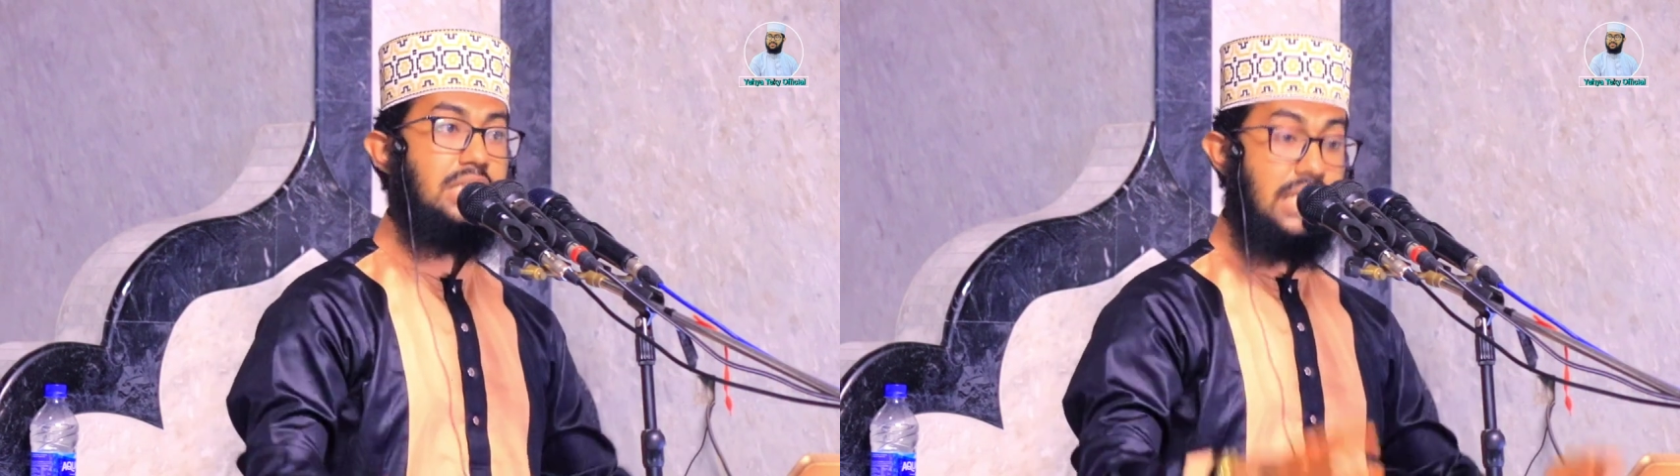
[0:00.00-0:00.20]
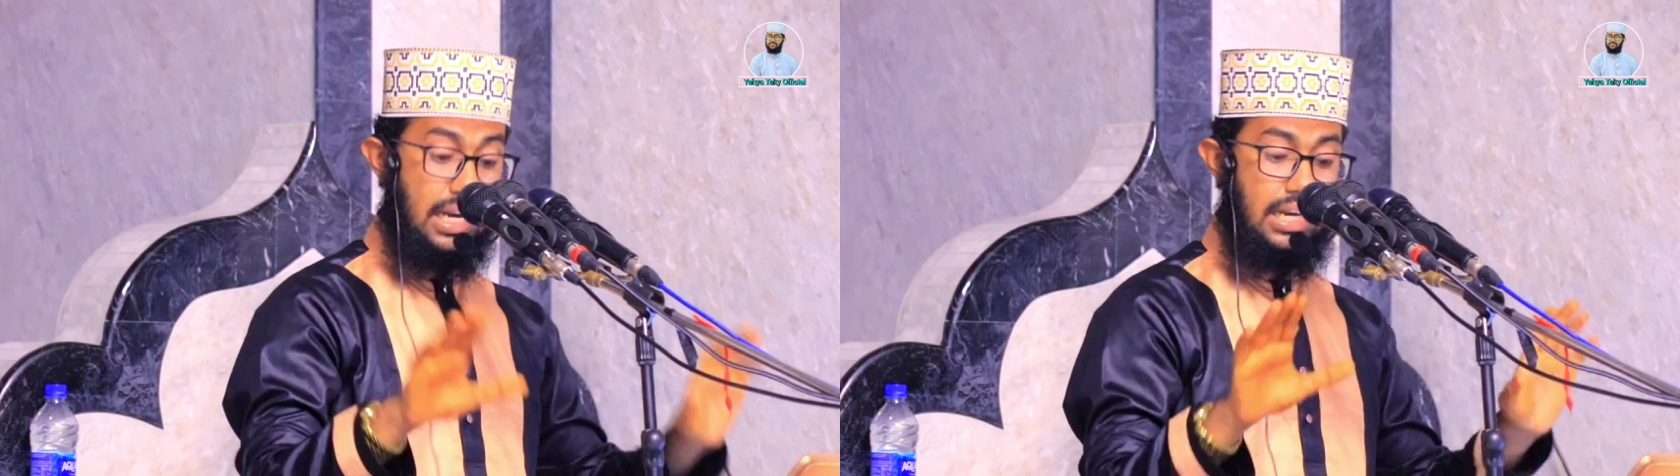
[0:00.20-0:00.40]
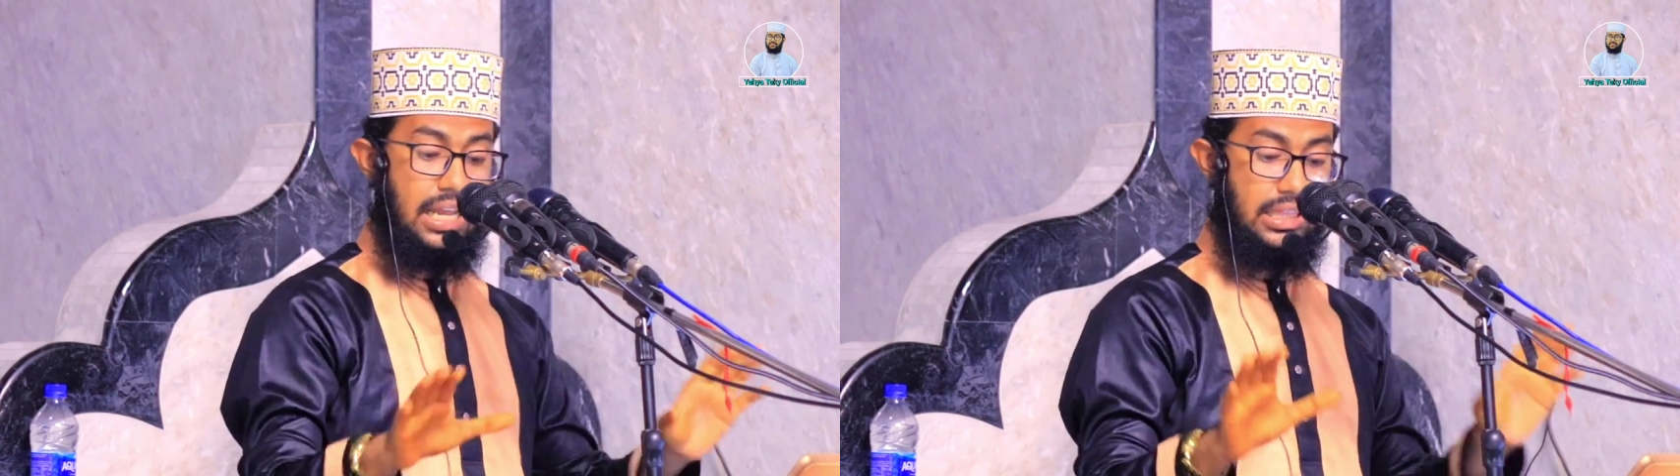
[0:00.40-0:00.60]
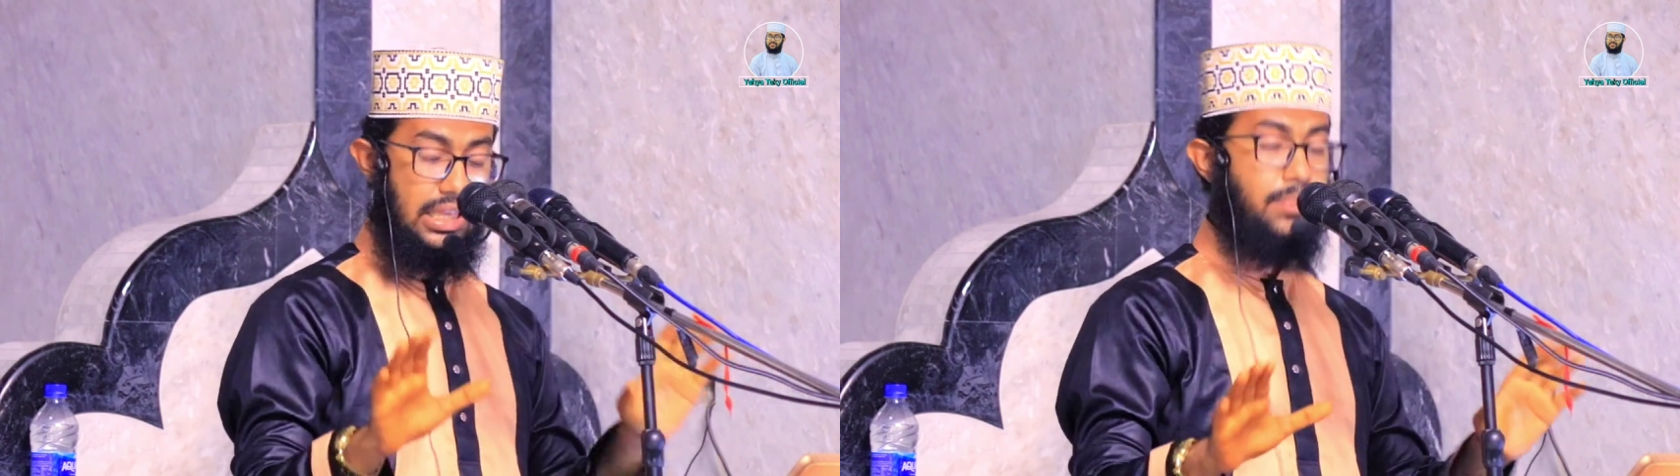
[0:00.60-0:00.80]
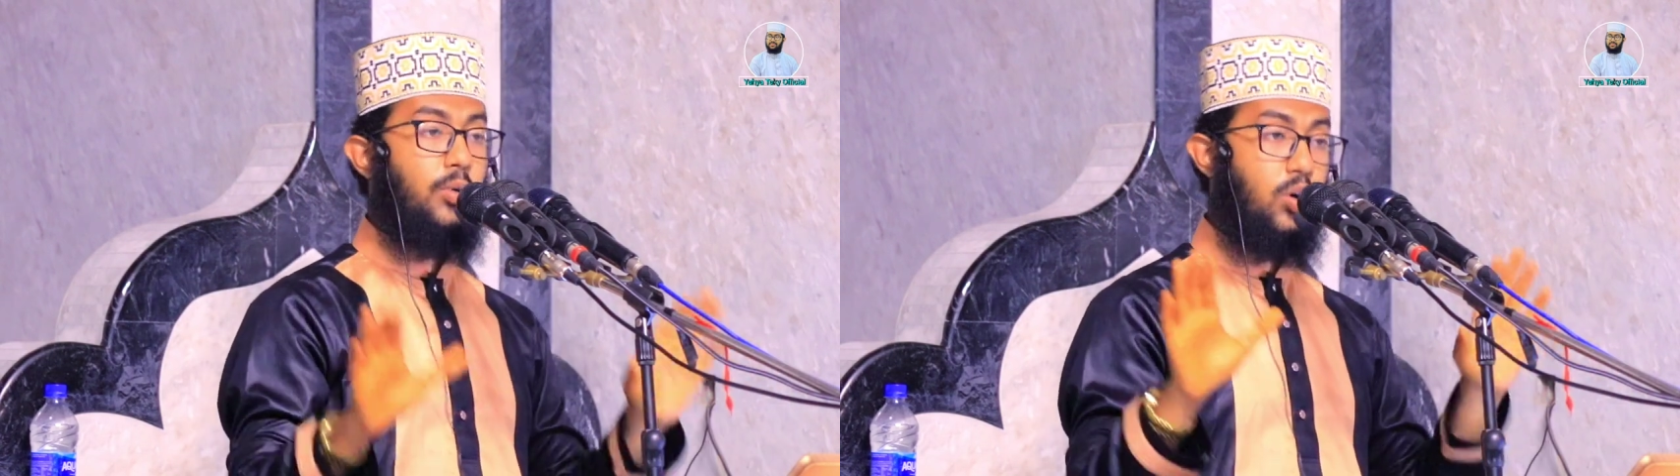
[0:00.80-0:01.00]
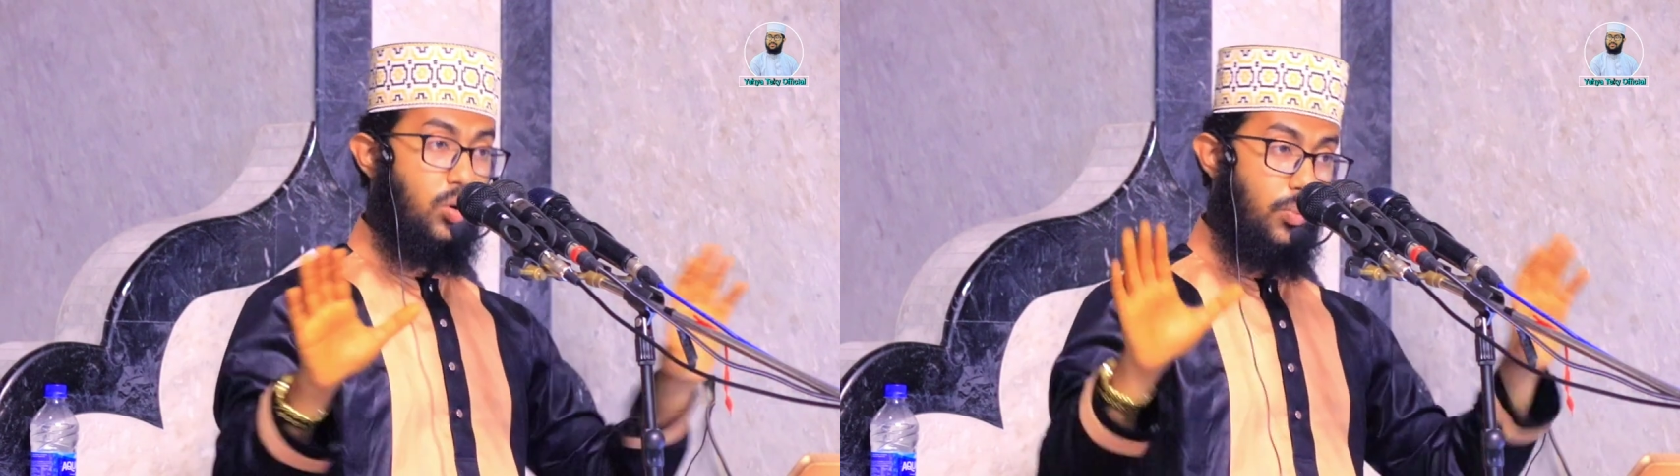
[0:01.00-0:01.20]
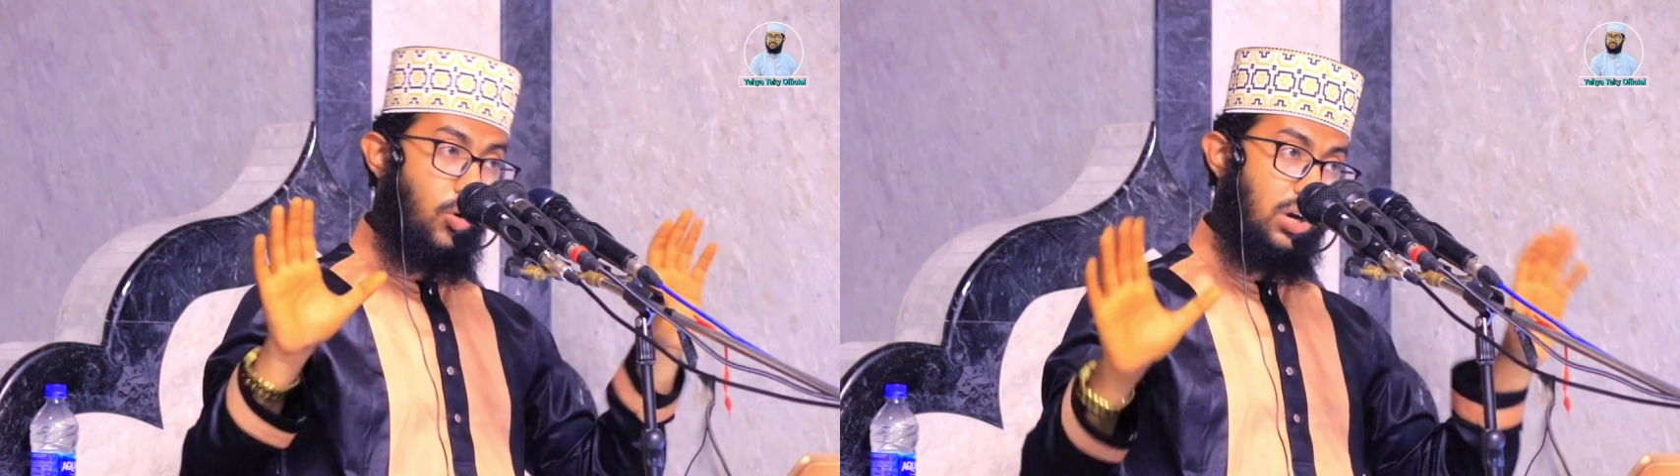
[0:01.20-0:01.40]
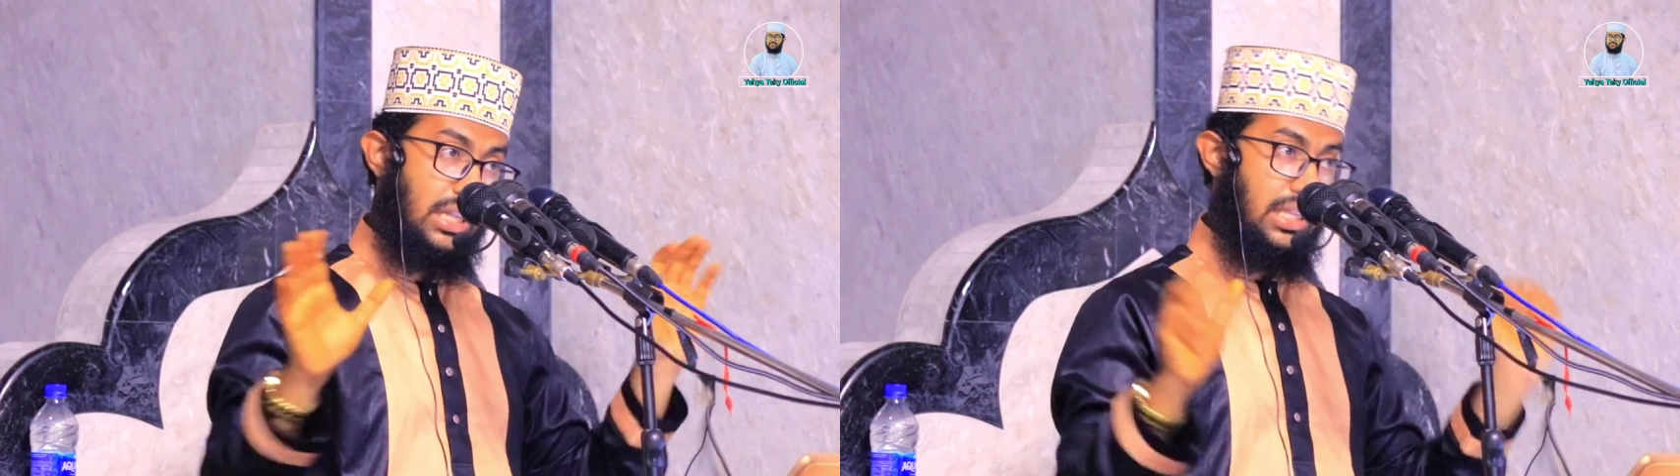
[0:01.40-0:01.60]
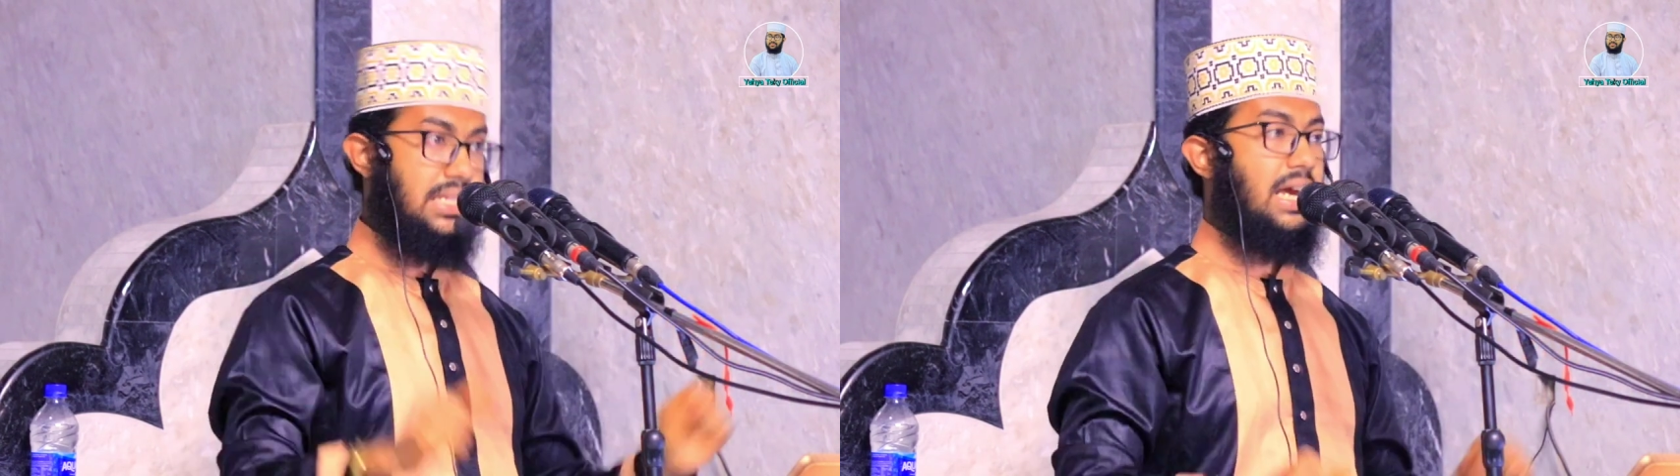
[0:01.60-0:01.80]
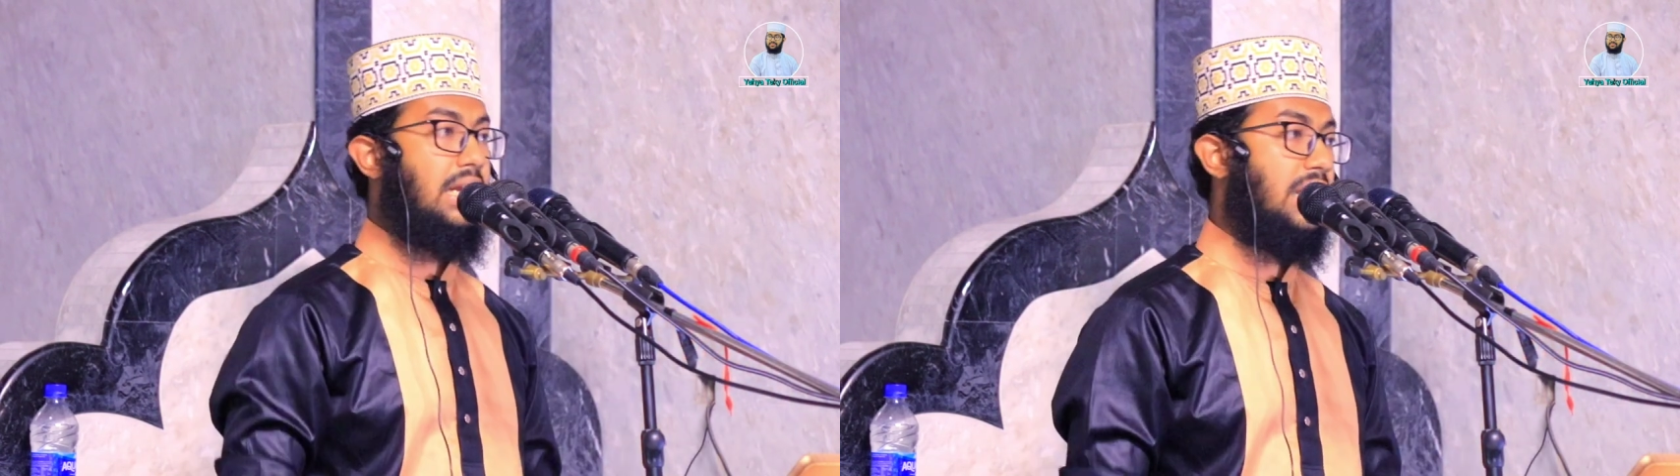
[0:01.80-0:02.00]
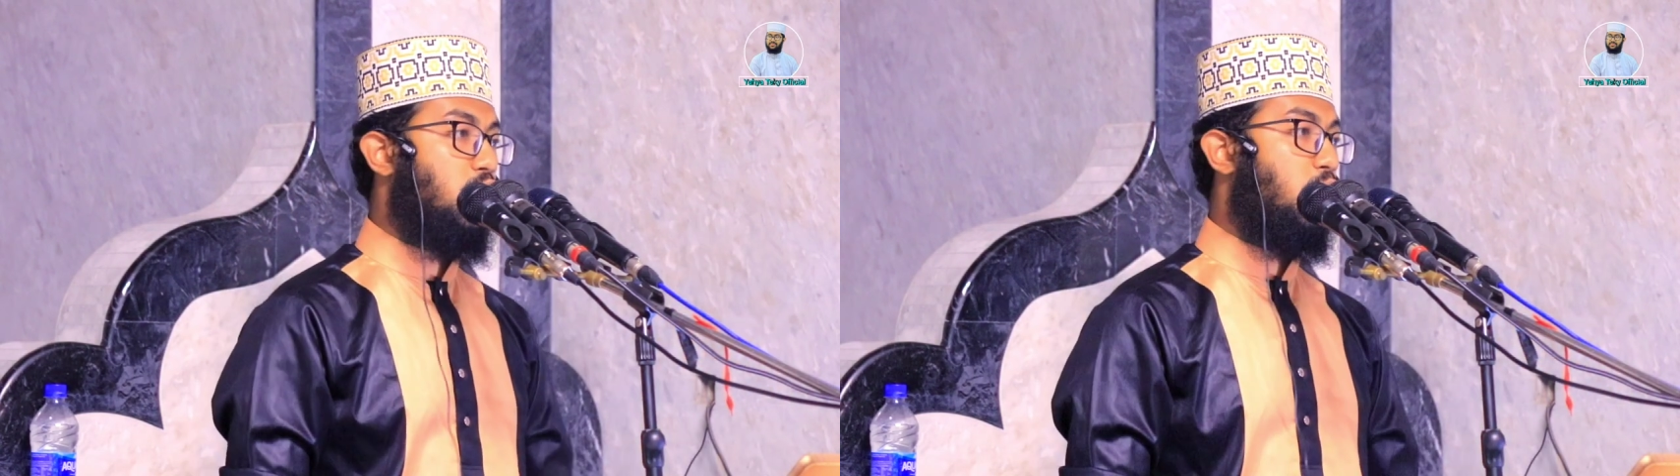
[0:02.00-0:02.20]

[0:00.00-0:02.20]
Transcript: জান্নাতি বড় মোটা তাজা একটা